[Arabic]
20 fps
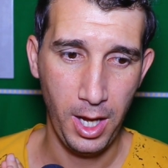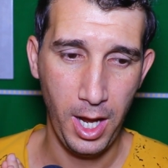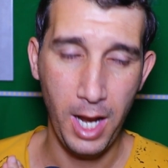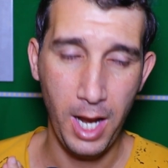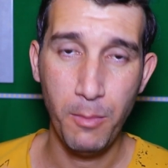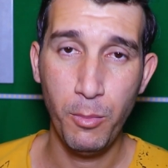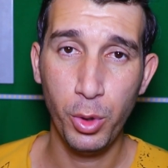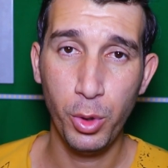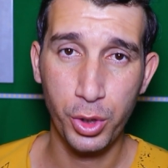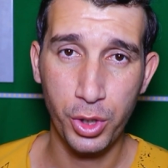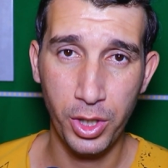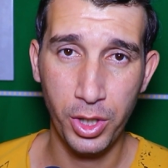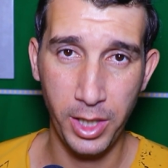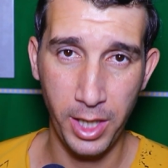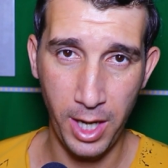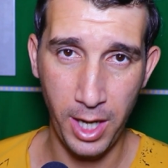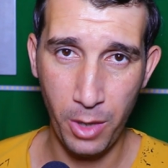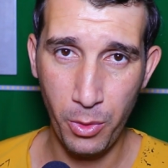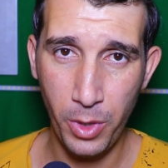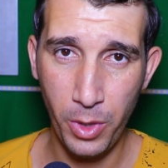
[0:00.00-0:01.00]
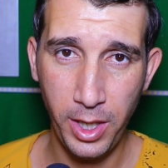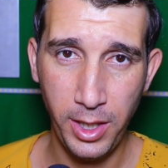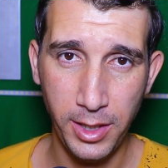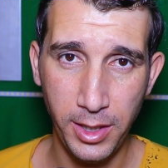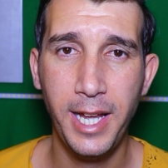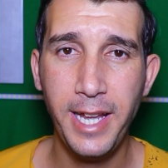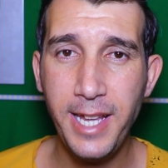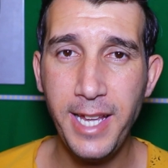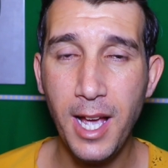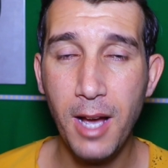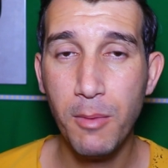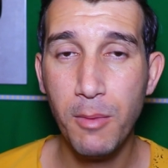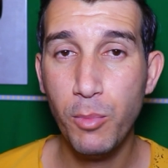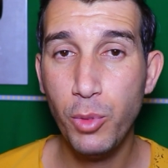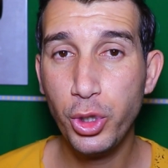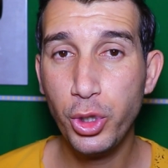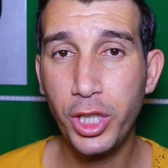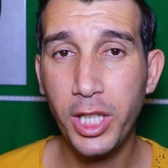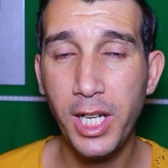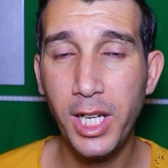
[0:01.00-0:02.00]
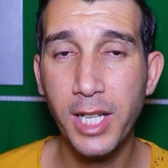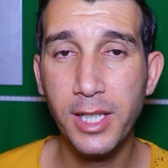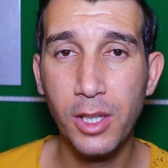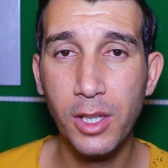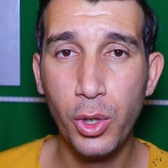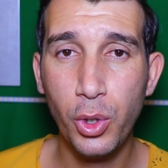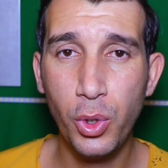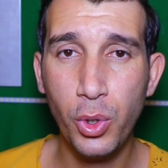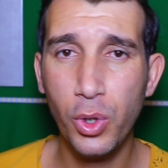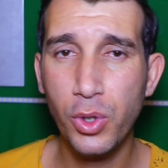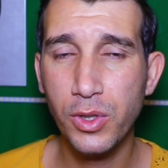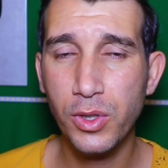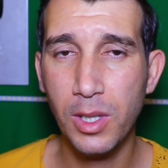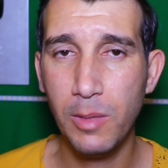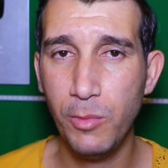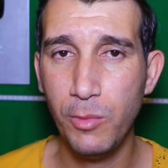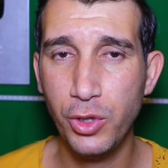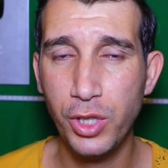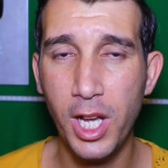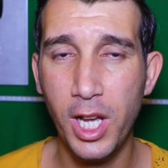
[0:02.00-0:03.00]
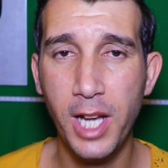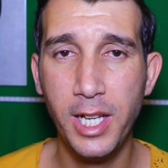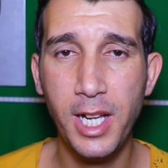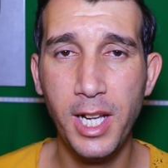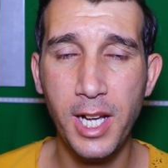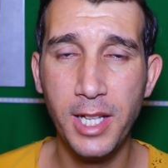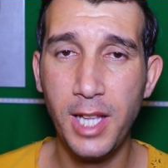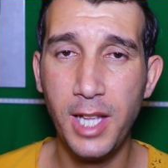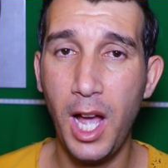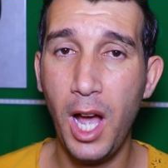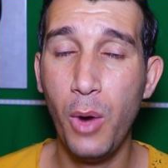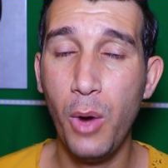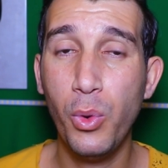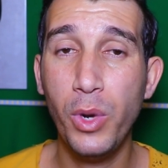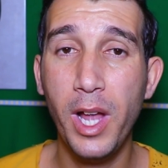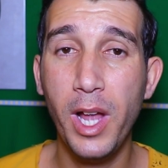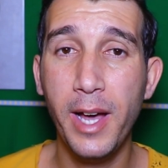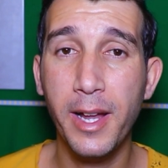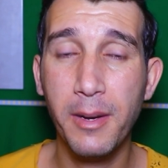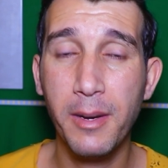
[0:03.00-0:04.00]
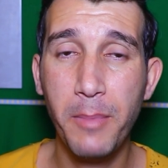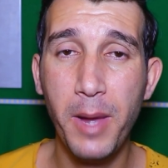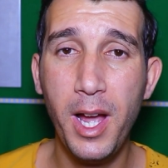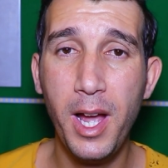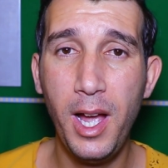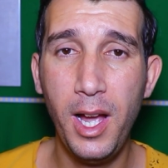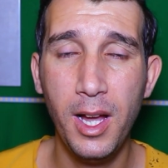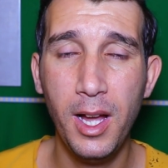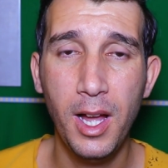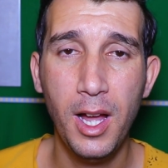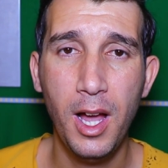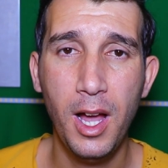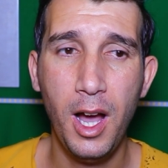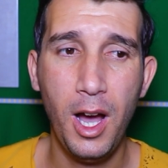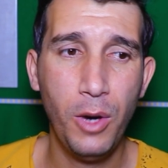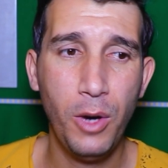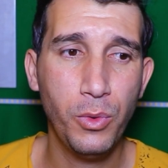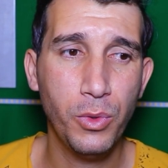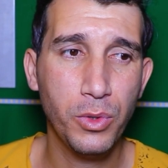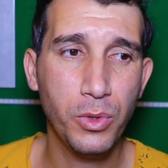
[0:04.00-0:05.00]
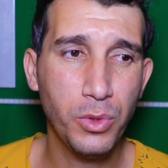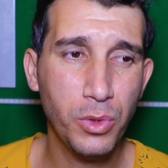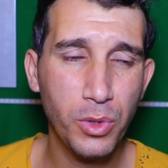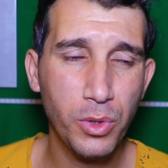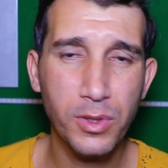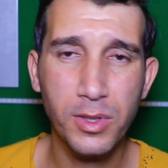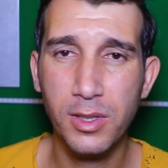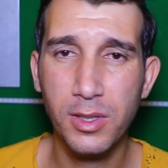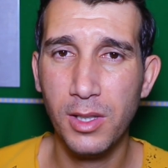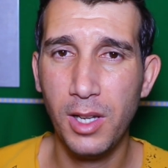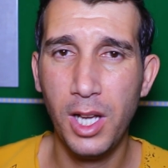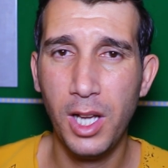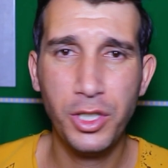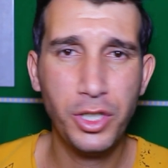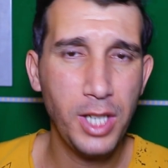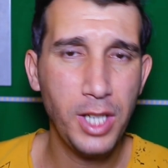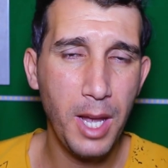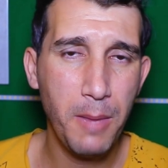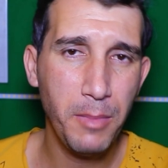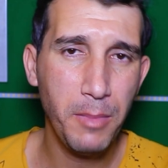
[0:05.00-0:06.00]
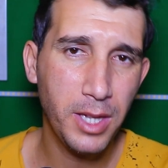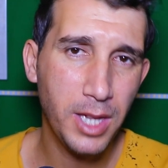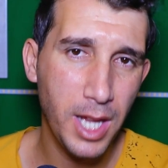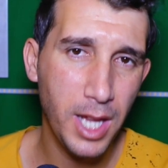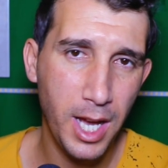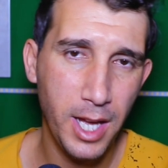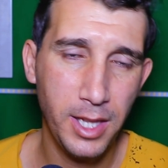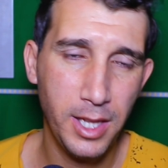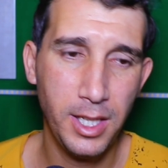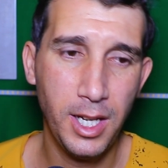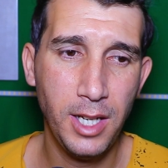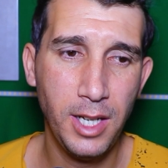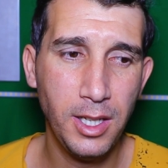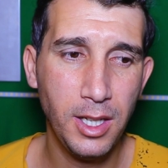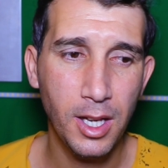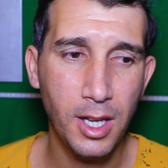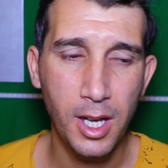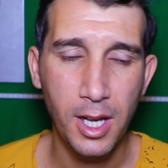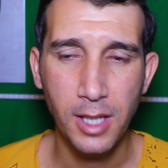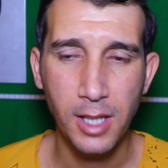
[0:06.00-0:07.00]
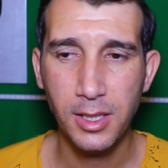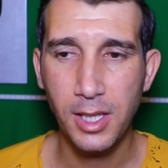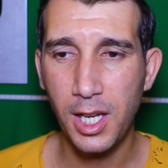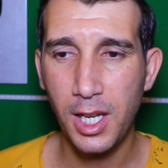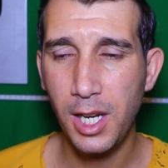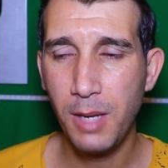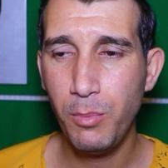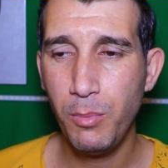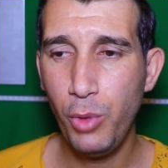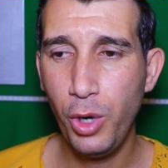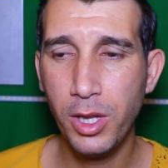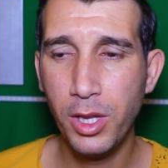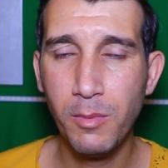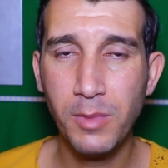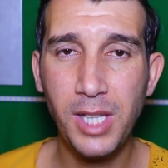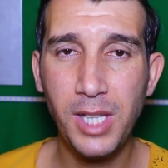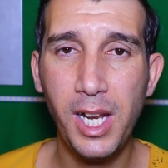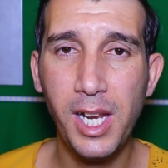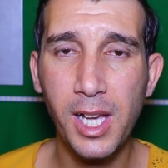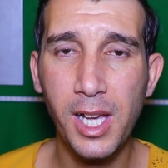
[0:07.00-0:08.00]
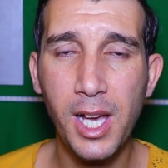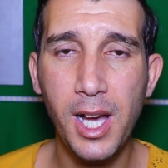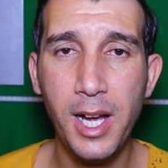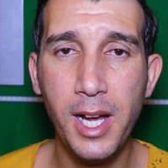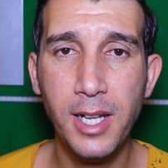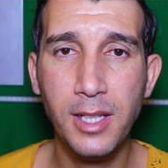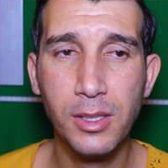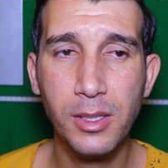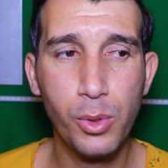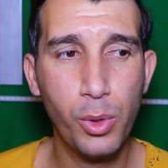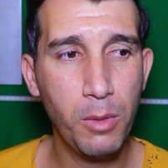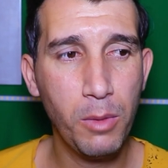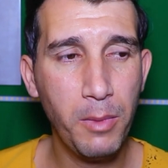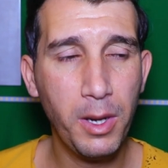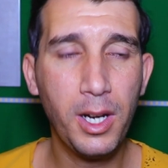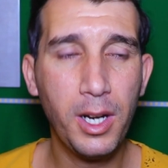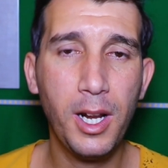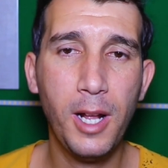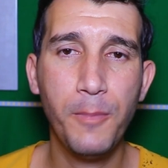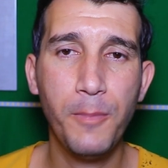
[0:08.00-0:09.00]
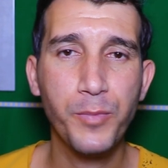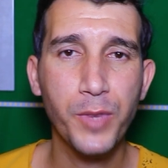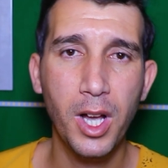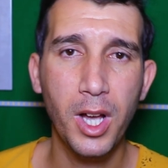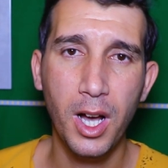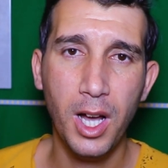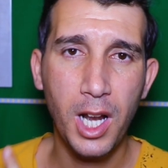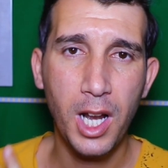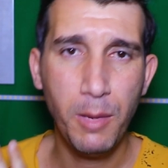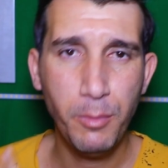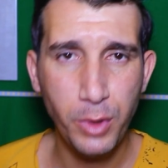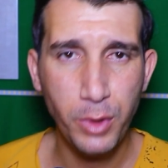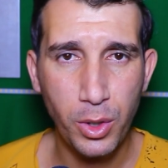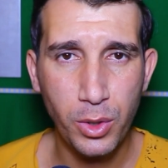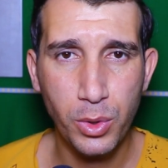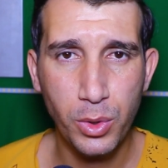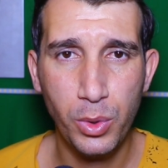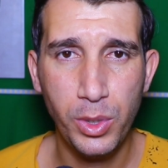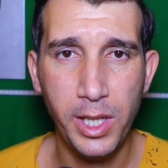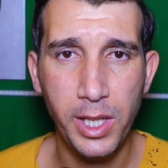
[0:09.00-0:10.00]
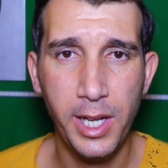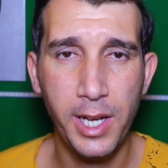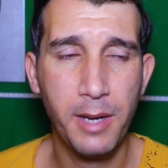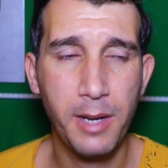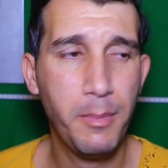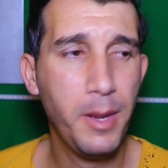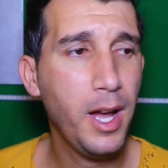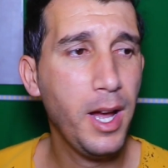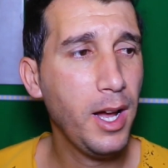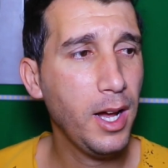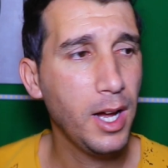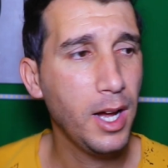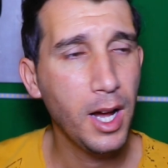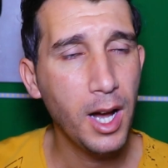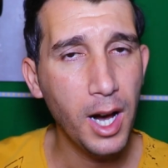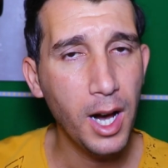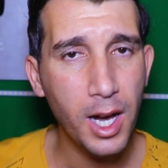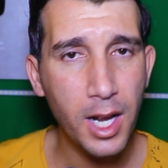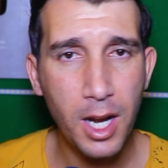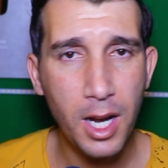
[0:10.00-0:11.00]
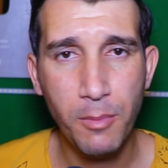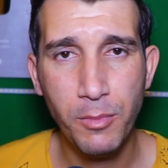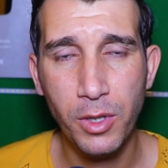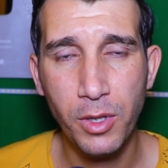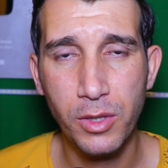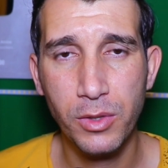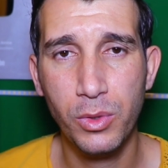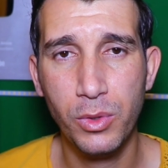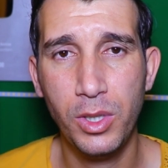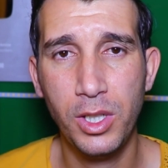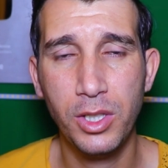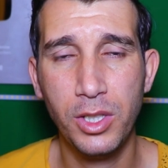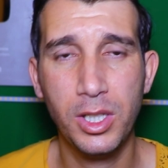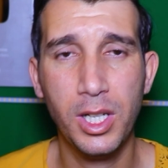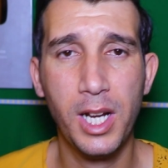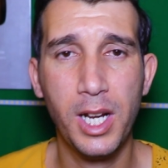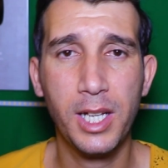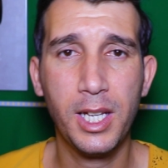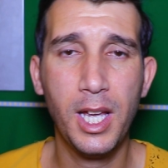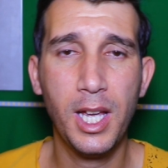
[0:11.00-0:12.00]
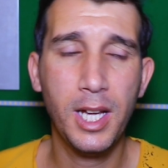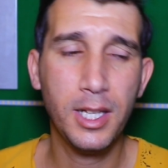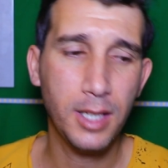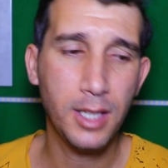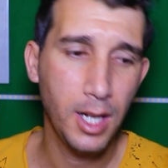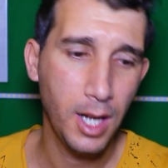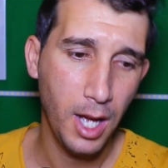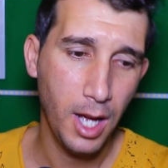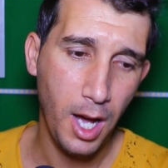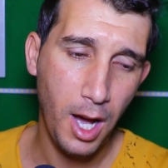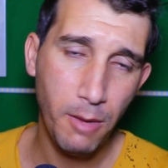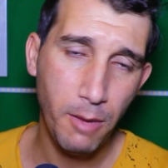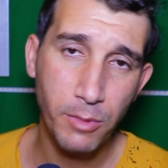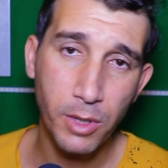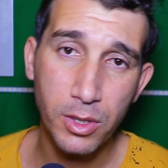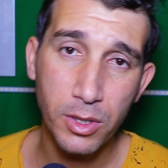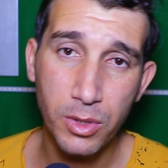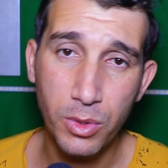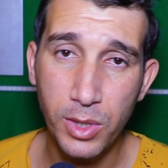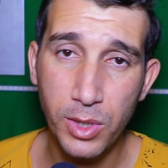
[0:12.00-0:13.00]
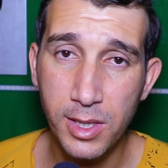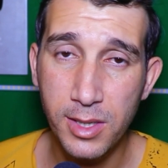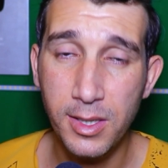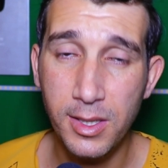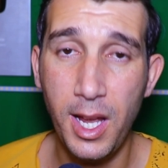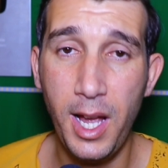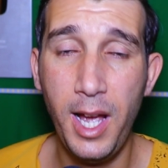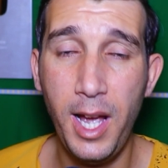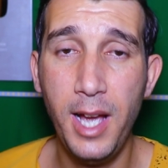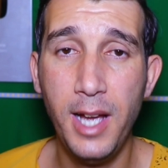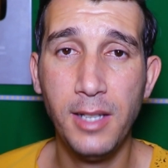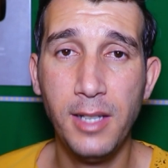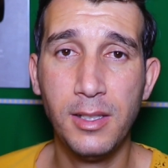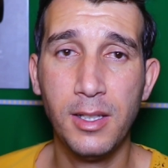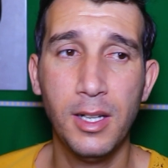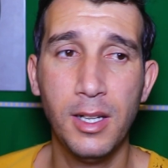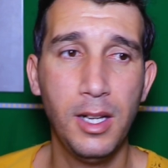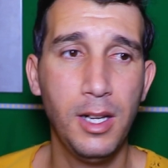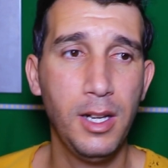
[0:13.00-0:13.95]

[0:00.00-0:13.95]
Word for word: المشكل الاول هي مشكلة نقص المشاهدات او الارباح او نقص اشياء مثل هذه يعني تقريبا معظم التعليقات كل مرة رام نقصوا لي ارباح رام نقصوا لي الاشتراكات راهم نقصوا لي الساعات